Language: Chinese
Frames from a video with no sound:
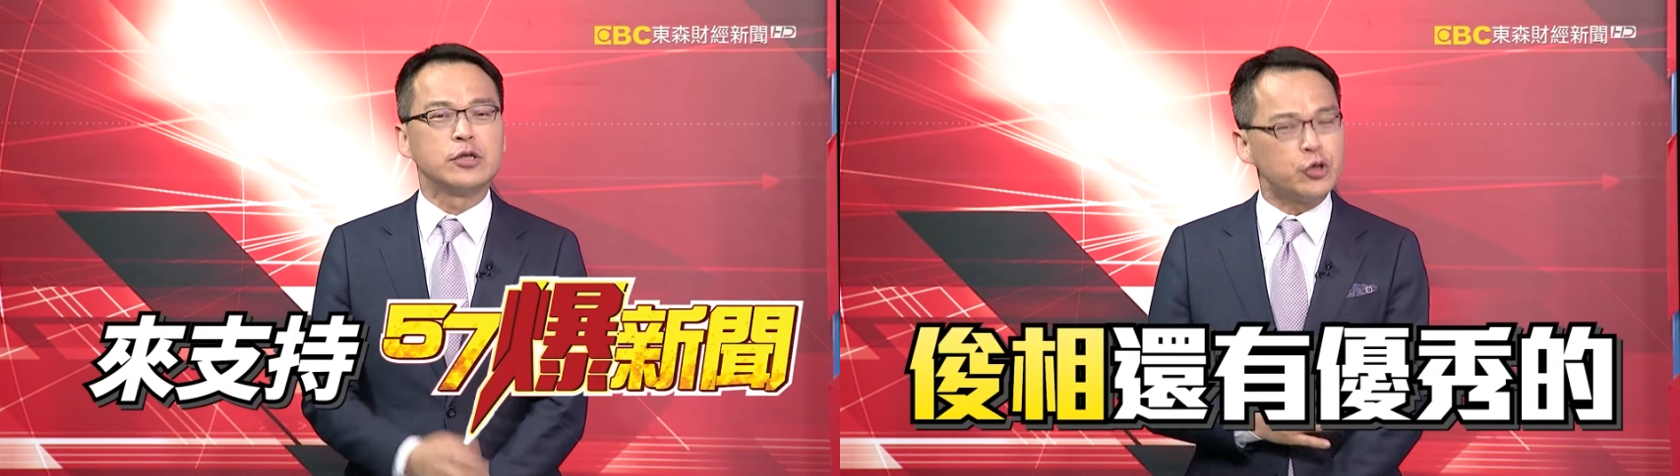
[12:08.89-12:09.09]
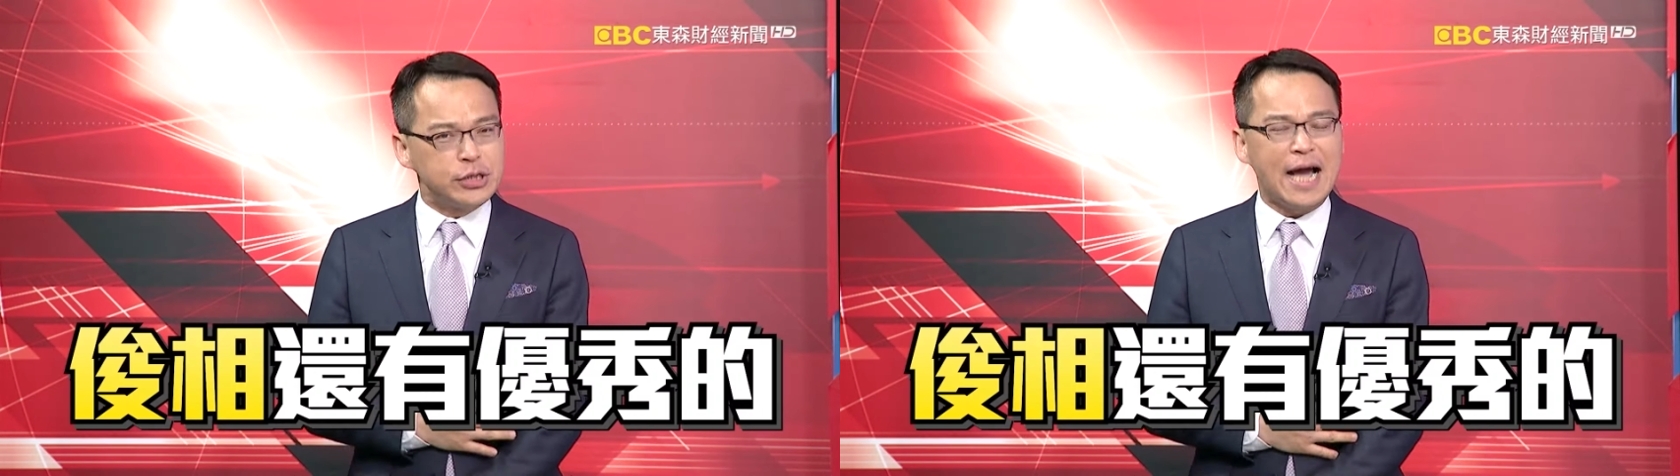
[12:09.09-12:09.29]

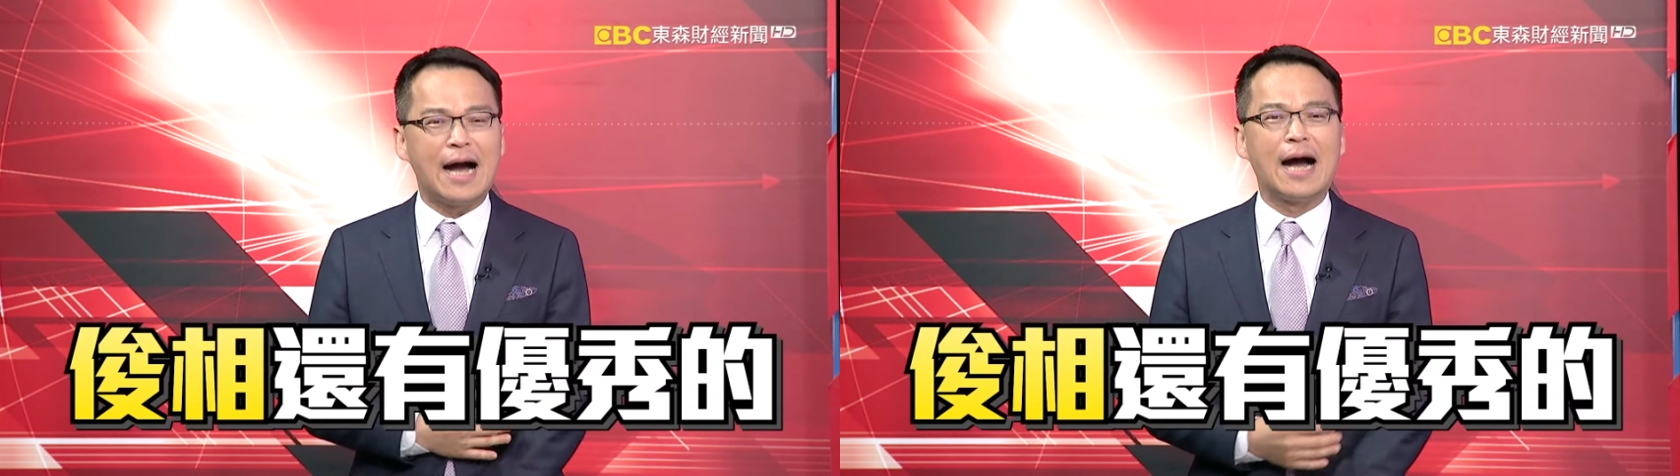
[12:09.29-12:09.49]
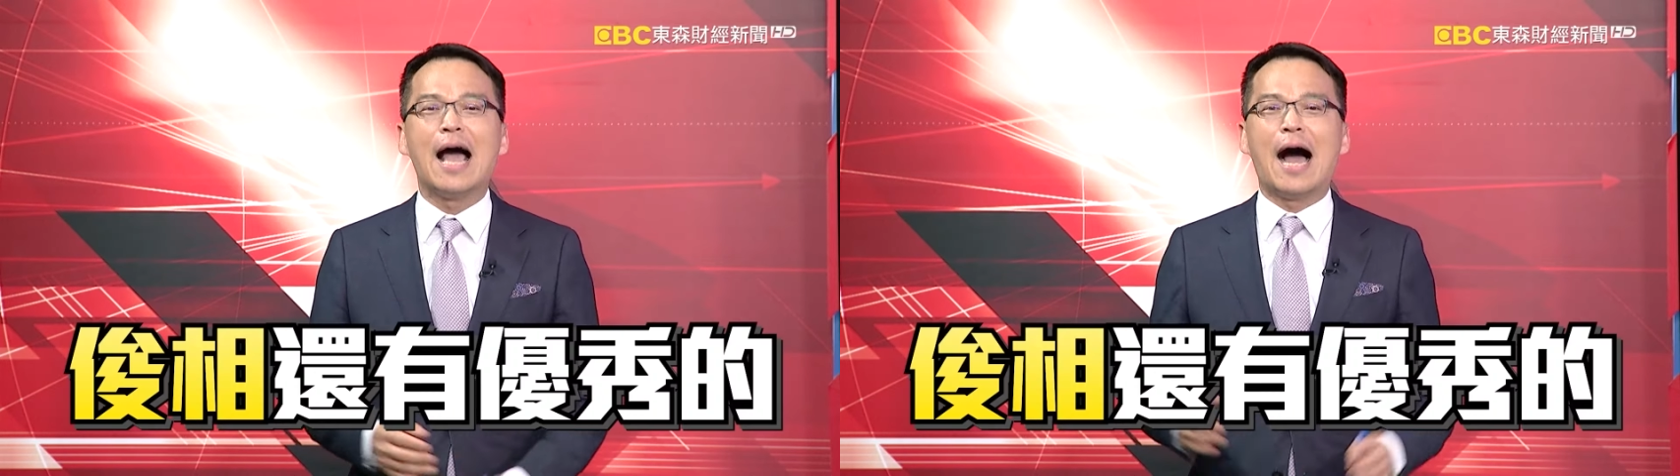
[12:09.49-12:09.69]
俊相
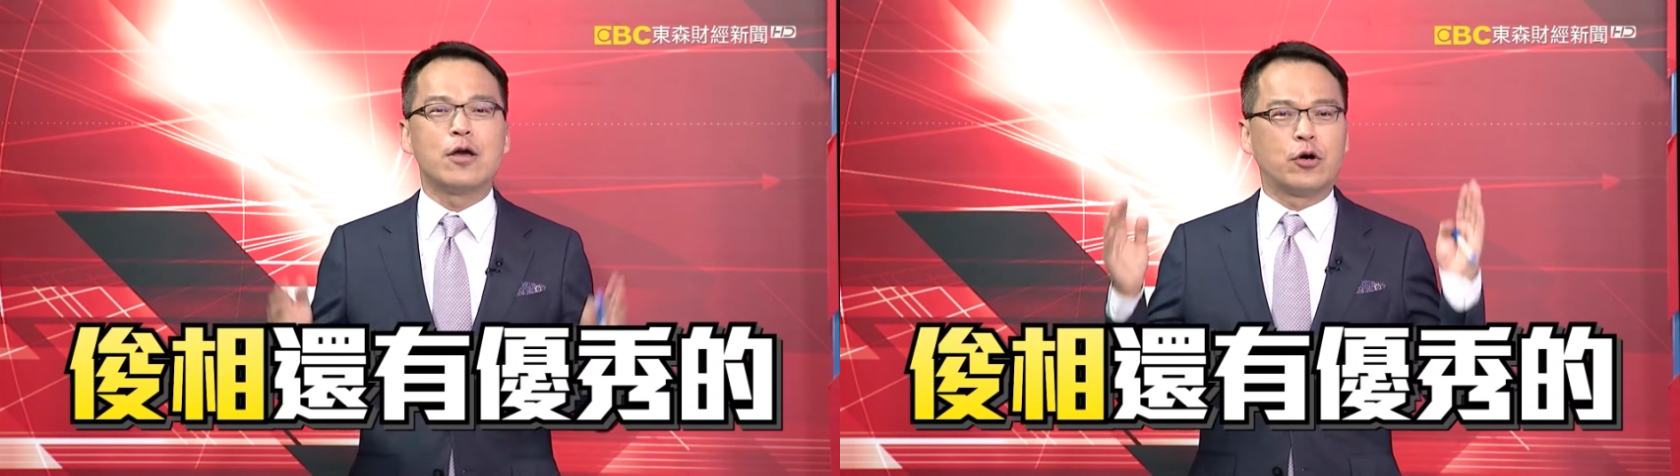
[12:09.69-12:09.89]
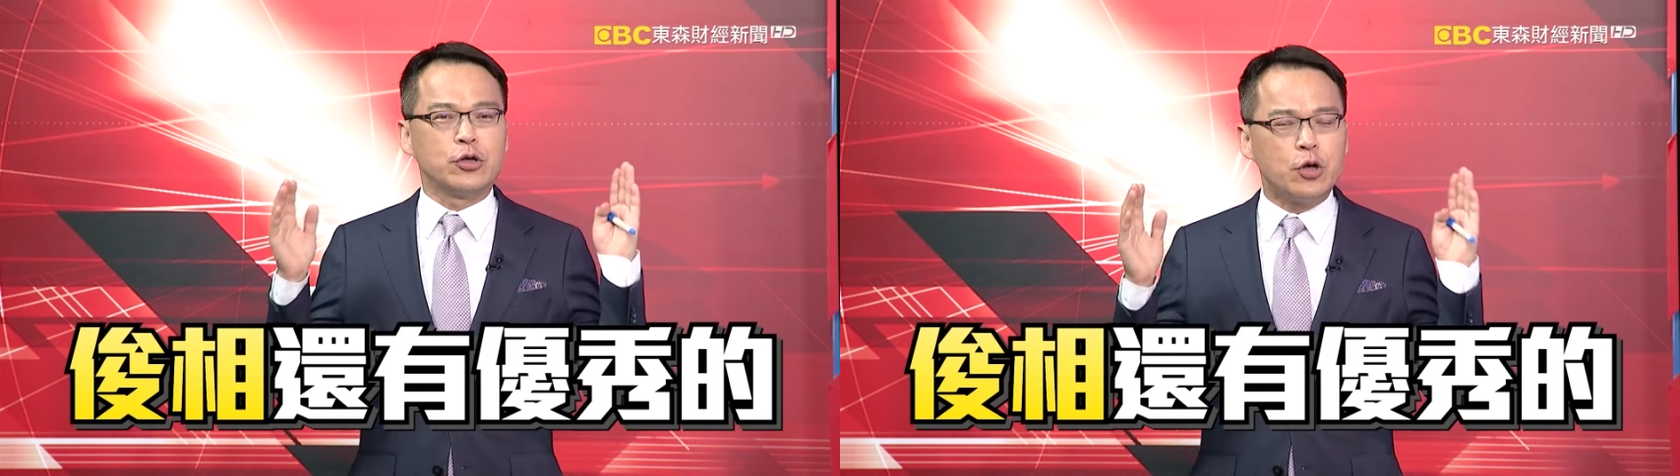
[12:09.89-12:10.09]
还
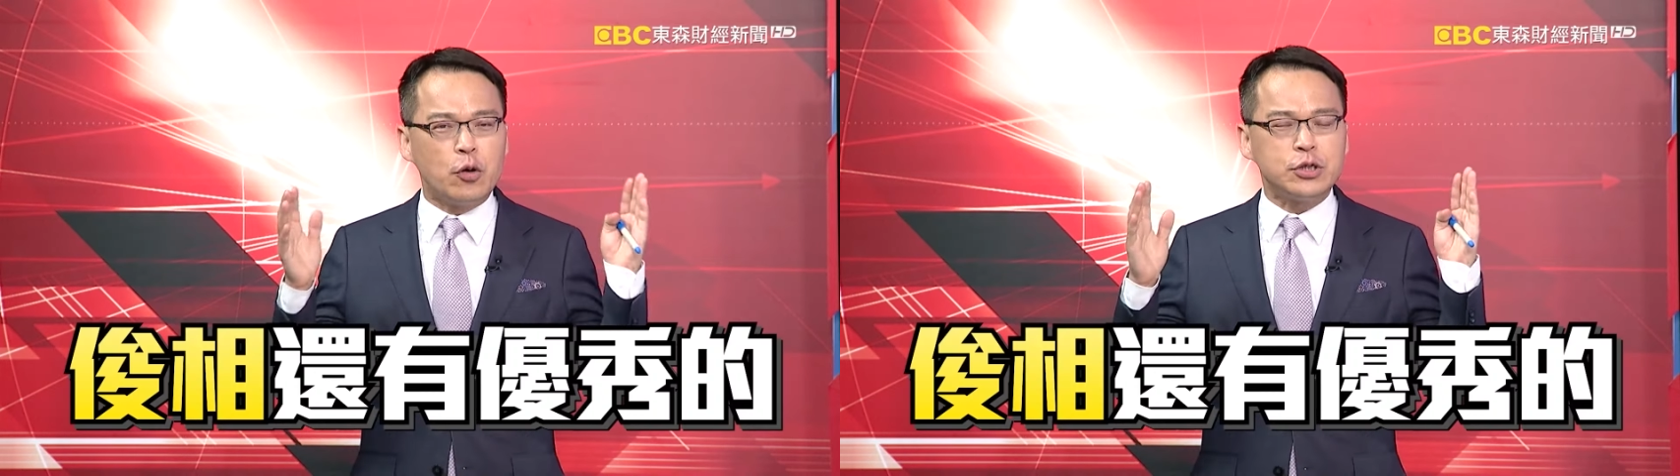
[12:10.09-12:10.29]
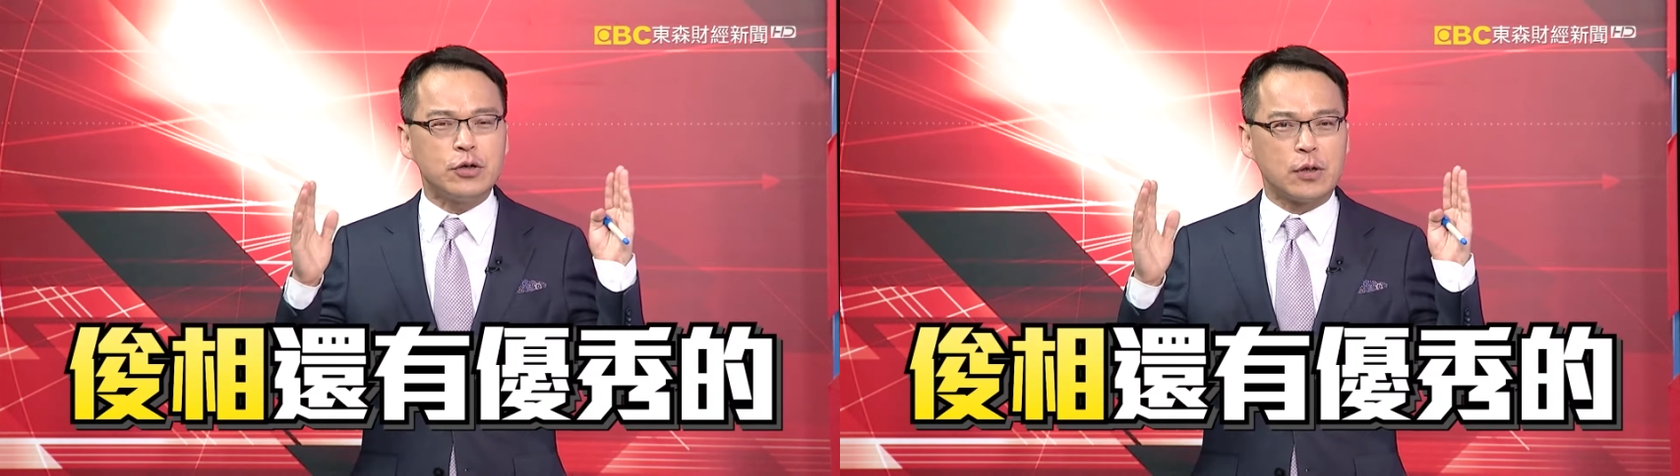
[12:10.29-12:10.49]
有优秀的《